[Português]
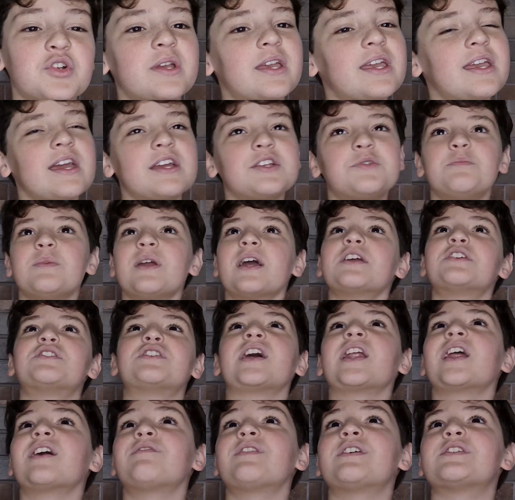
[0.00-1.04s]
que as minhas
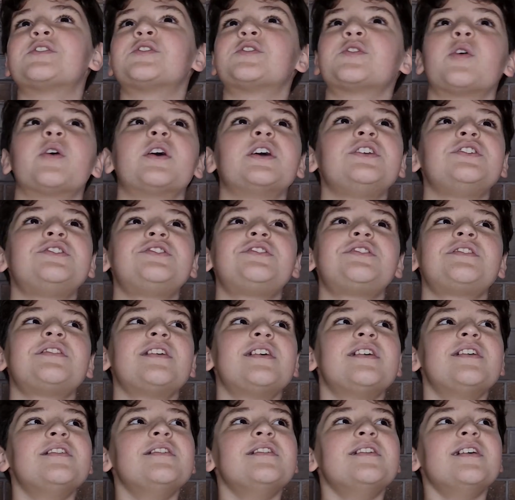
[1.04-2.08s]
gravações
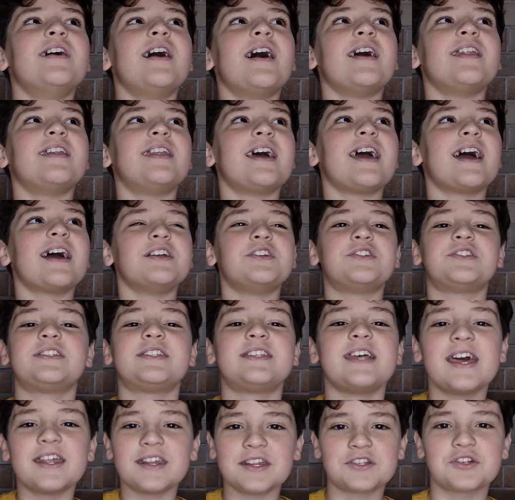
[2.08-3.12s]
né, as
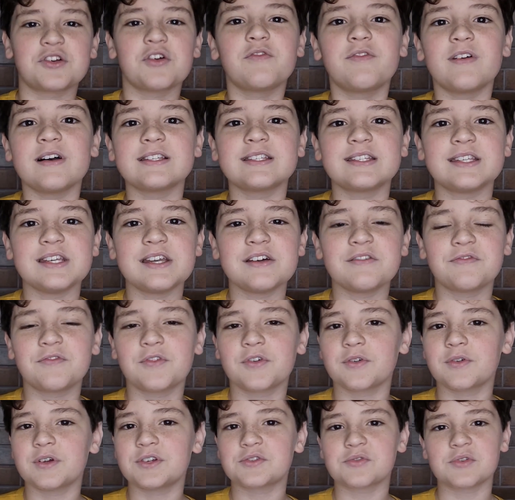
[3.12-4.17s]
cenas que eu fazia
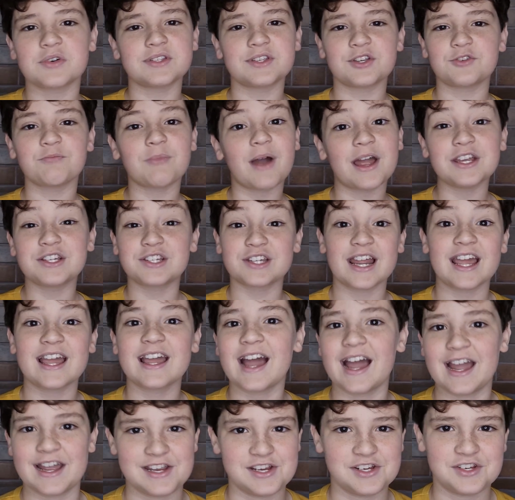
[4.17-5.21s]
foram as coisas mais
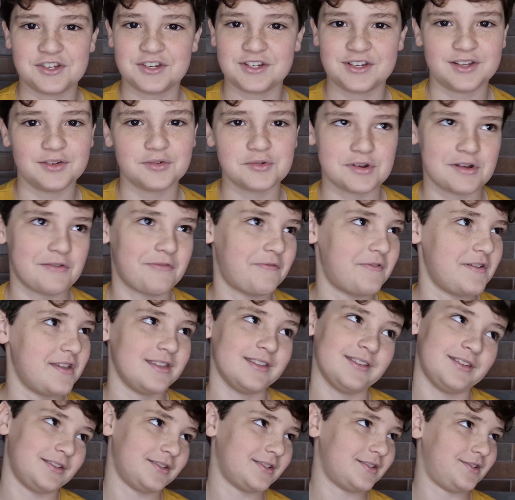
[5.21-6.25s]
legais que eu já
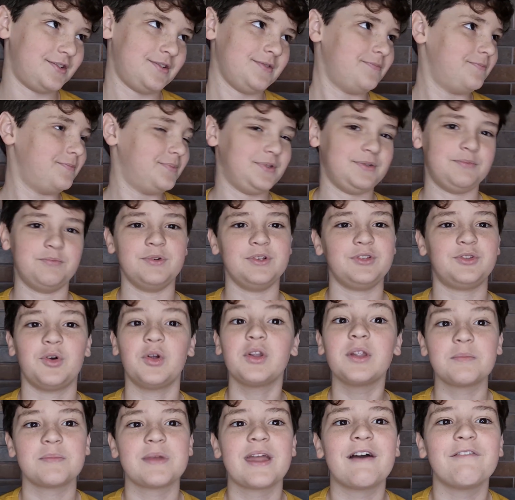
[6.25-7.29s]
fiz, tipo, em
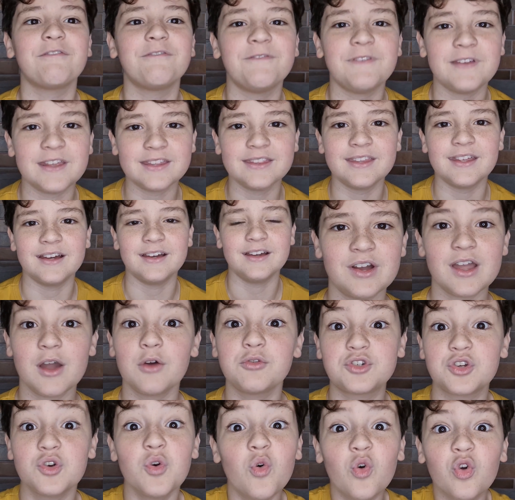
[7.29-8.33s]
toda a minha vida. Eu
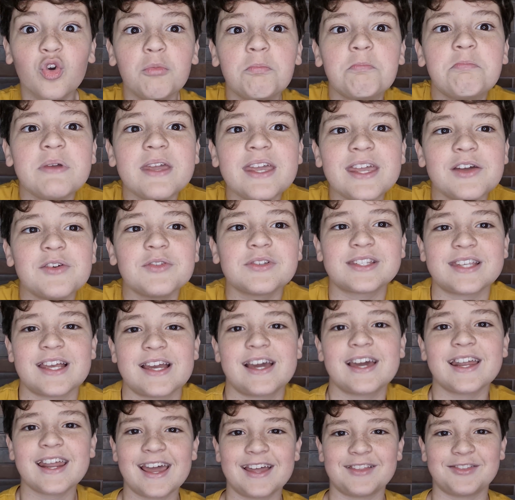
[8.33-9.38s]
tinha um clubinho
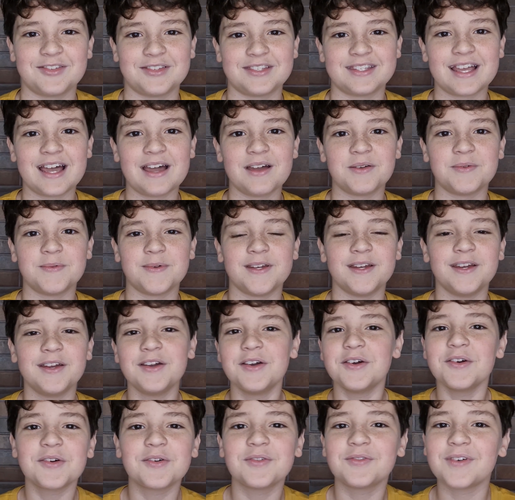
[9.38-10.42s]
secreto, sabe?
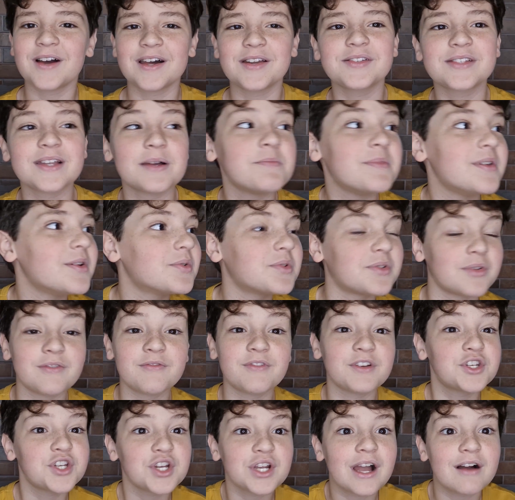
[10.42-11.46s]
Com vários amigos, eu
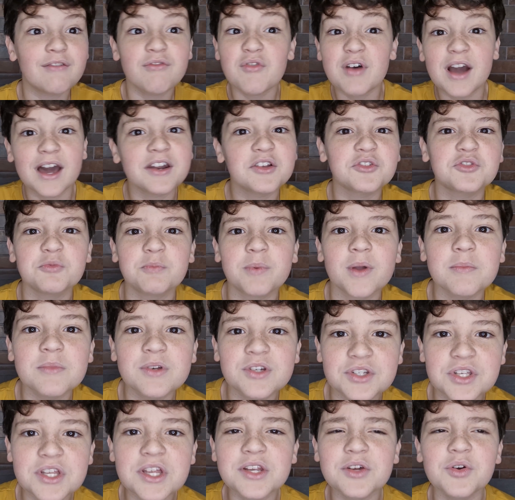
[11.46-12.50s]
investigava um cara super
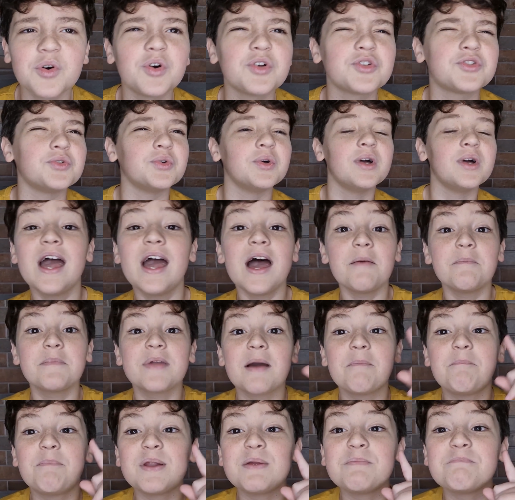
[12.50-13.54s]
misterioso.
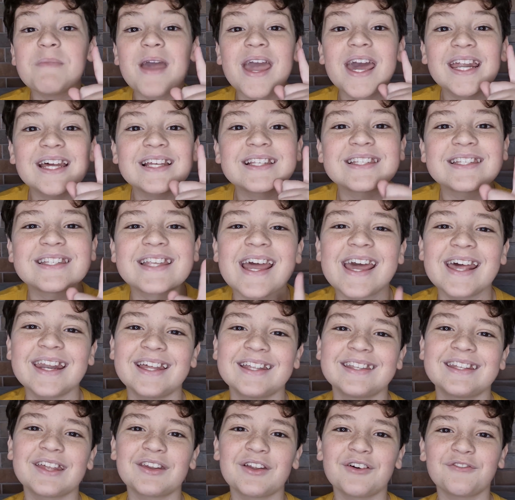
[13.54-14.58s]
Minha primeira cena
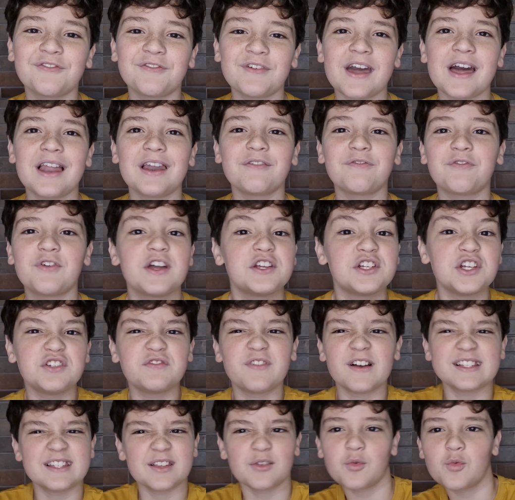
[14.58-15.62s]
da novela foi a gente
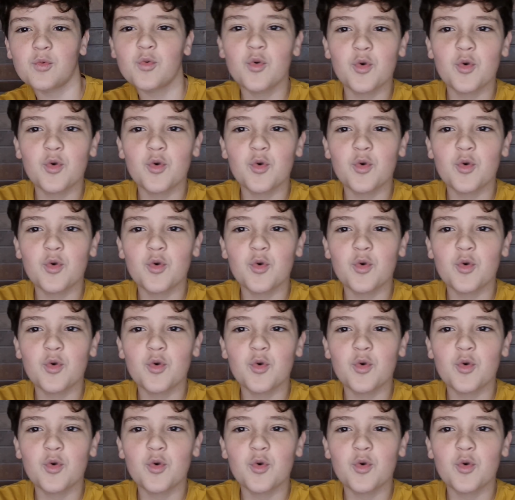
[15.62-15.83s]
fazendo um